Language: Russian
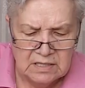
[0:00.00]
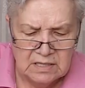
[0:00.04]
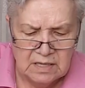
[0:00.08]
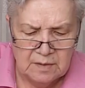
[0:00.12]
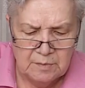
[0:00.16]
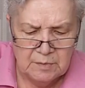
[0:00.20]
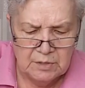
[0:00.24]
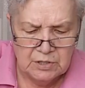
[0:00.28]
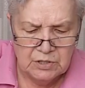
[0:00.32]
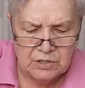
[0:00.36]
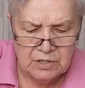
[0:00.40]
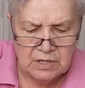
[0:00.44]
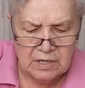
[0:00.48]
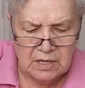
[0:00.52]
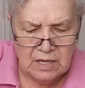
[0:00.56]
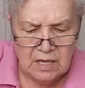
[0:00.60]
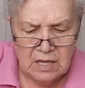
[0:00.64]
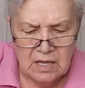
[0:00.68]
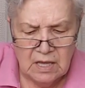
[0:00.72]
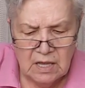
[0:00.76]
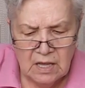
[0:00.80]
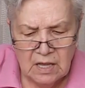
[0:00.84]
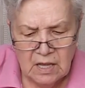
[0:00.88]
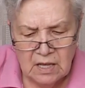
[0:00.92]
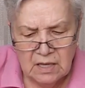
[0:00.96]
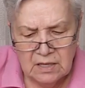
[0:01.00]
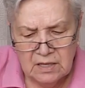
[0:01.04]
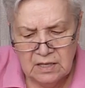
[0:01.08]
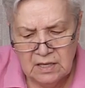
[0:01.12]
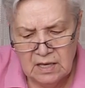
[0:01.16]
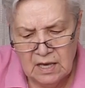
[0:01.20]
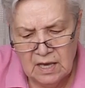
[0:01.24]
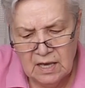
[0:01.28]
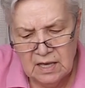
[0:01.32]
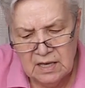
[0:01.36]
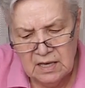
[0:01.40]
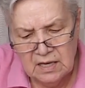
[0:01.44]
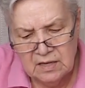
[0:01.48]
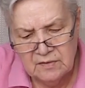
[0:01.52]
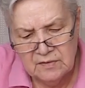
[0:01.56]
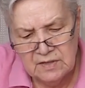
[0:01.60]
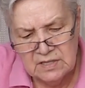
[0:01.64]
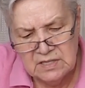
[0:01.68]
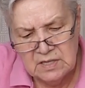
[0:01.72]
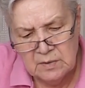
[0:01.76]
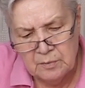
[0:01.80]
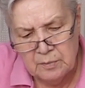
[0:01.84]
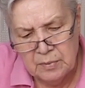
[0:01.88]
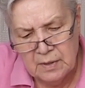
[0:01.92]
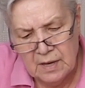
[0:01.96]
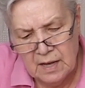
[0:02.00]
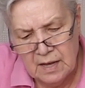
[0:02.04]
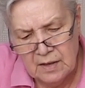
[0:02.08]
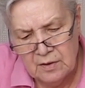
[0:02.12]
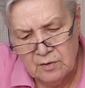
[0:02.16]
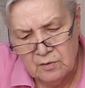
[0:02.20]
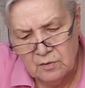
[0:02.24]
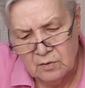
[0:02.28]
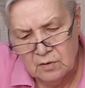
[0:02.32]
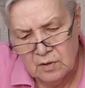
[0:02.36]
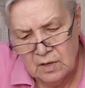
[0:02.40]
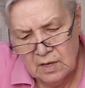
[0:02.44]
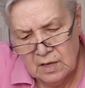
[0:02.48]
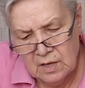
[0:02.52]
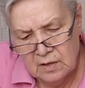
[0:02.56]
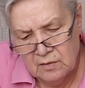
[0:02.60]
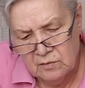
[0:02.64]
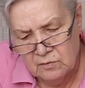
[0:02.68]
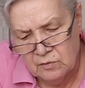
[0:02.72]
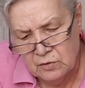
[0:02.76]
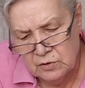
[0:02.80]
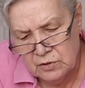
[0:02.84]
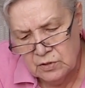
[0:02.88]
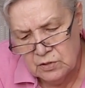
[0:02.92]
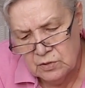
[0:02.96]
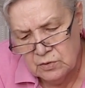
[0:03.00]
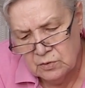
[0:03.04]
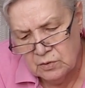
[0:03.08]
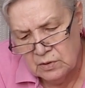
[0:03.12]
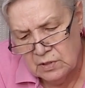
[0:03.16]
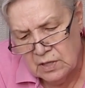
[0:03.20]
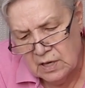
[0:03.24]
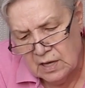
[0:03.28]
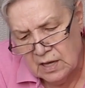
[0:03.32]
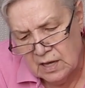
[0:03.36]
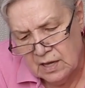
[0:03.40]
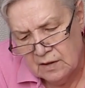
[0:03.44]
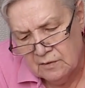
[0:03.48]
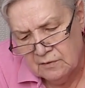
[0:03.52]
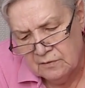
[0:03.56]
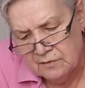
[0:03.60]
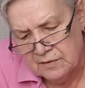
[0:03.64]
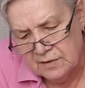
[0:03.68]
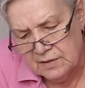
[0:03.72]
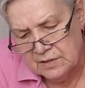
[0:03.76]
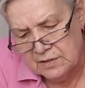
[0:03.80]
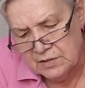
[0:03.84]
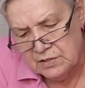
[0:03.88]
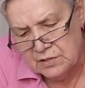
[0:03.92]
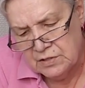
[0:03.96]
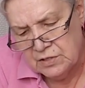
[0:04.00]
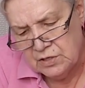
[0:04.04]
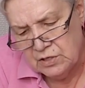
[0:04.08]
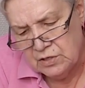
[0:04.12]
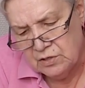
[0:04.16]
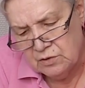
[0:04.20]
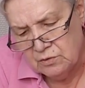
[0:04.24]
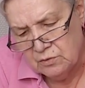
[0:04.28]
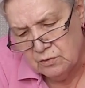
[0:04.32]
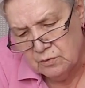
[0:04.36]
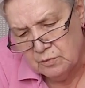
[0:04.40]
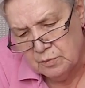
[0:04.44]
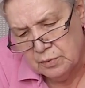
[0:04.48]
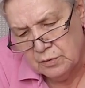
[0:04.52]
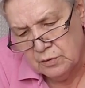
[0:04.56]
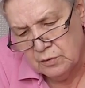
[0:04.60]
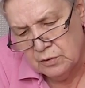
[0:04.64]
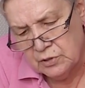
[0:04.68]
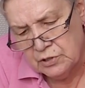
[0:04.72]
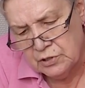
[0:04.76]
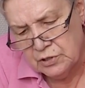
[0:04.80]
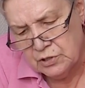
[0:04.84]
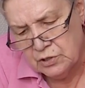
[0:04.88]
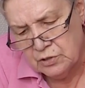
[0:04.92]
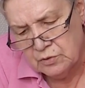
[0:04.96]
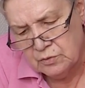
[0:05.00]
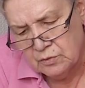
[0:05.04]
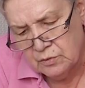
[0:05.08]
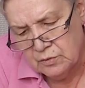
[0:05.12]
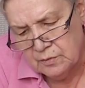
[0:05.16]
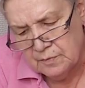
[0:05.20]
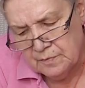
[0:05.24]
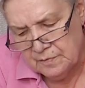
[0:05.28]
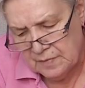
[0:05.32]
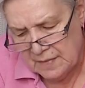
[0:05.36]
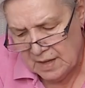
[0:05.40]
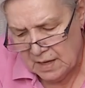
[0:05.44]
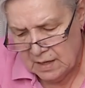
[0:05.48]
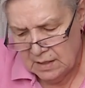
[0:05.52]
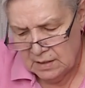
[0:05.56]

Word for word: семечки. Я их высыпаю вот сюда, в синюю плошечку.